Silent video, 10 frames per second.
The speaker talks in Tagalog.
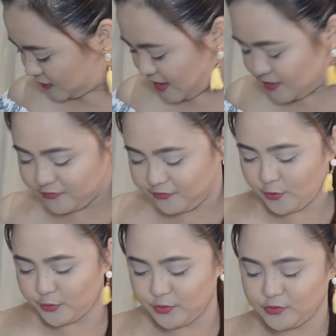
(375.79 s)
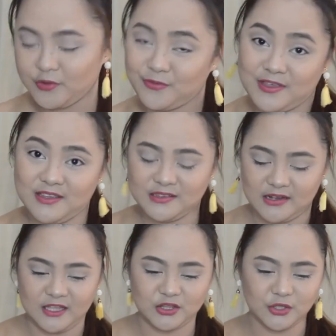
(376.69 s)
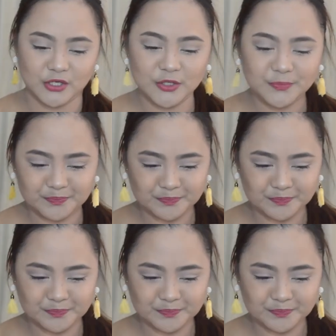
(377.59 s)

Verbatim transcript: take photos of this later.